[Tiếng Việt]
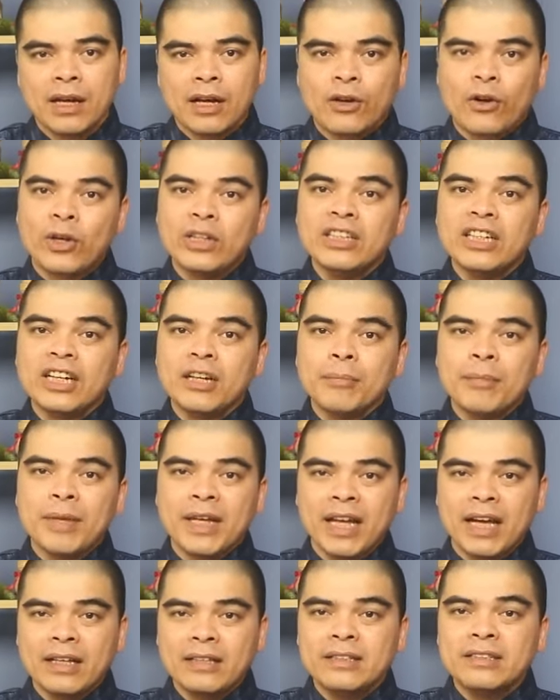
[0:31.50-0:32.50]
Có những em
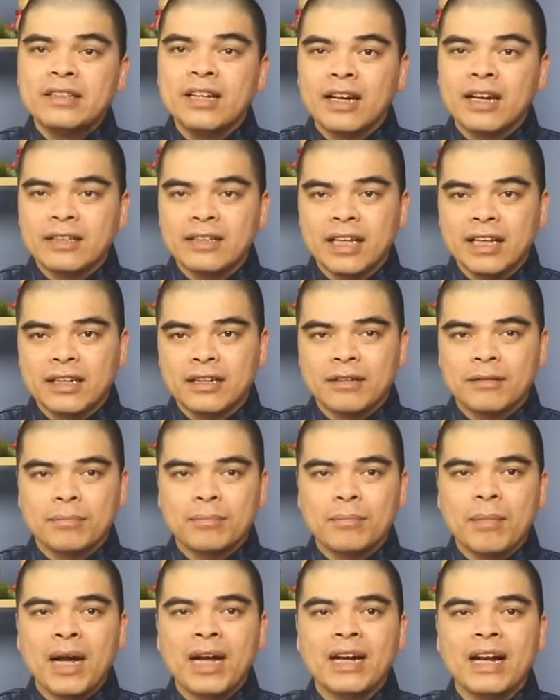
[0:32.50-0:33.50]
bé trời định
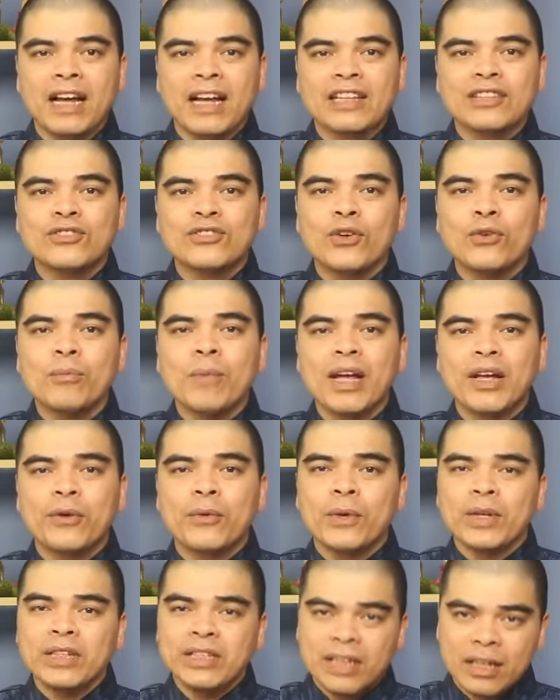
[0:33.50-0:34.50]
mang lại cái số mệnh
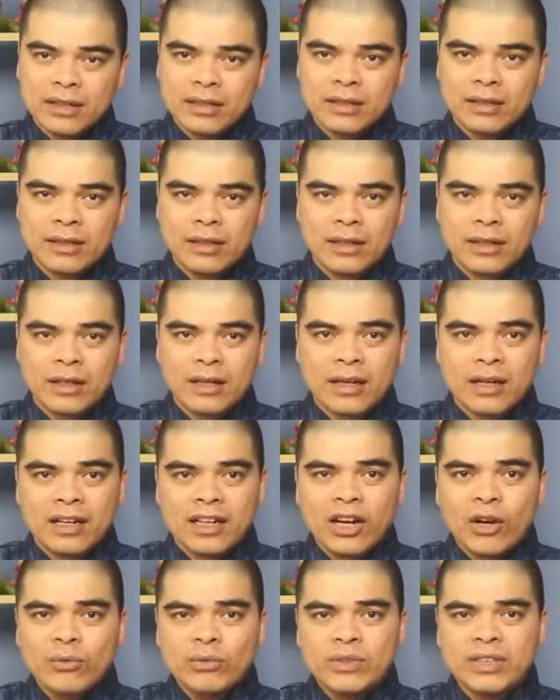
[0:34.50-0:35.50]
quý nhân
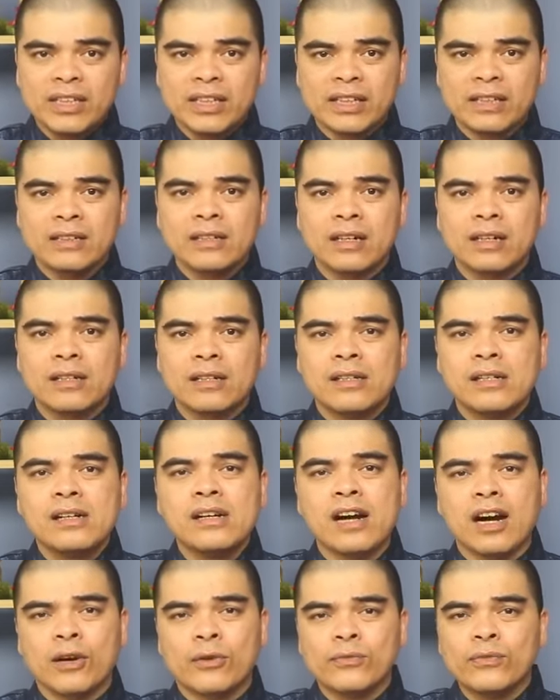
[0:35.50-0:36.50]
không chỉ được
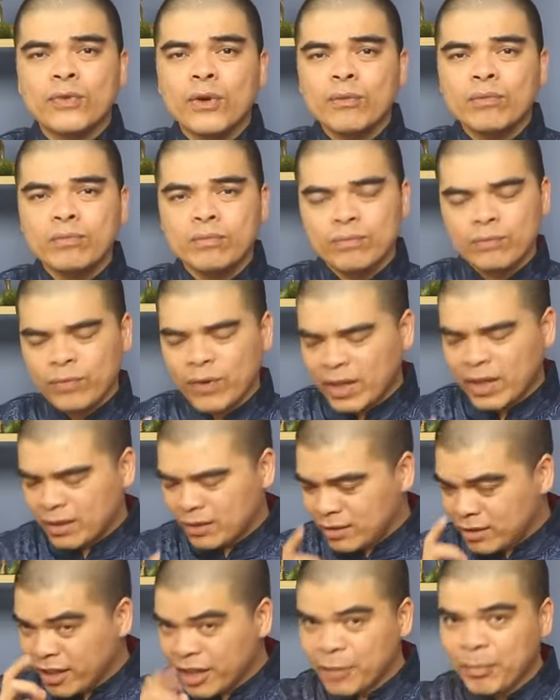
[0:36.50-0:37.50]
hưởng phúc phận
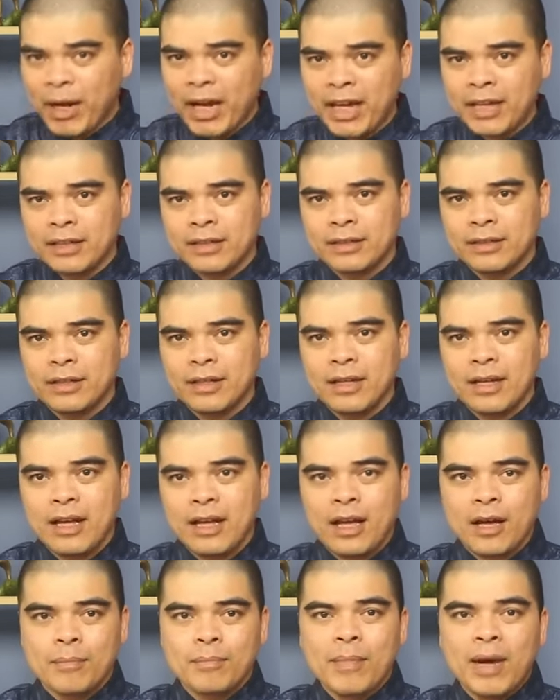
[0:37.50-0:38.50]
trời ban
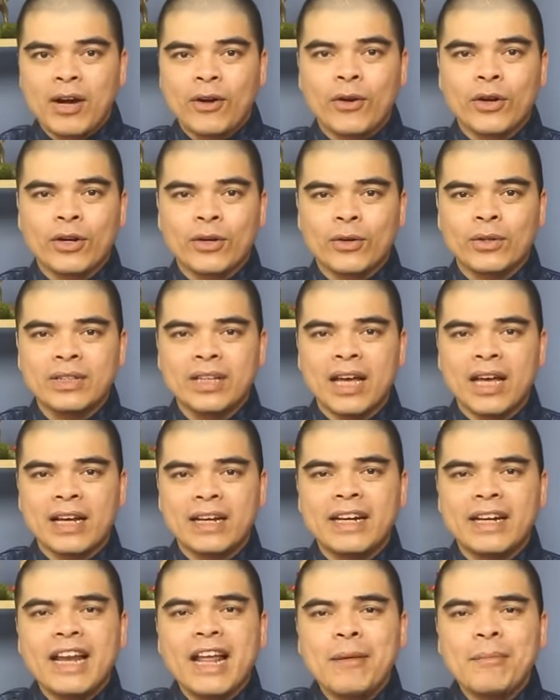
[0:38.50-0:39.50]
mà còn có
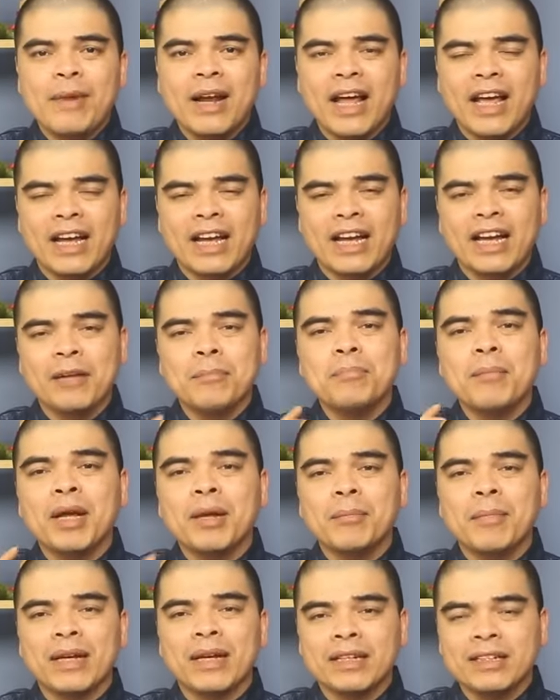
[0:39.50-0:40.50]
thể đem lại cái
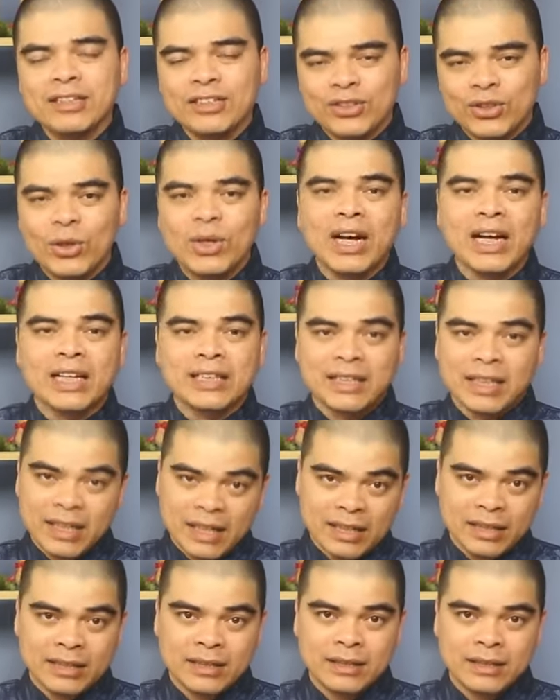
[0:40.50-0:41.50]
may mắn cho cả gia
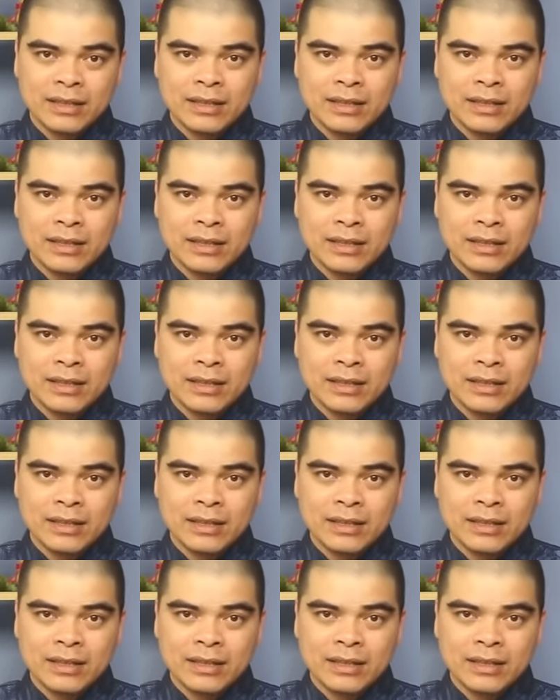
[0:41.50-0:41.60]
đình.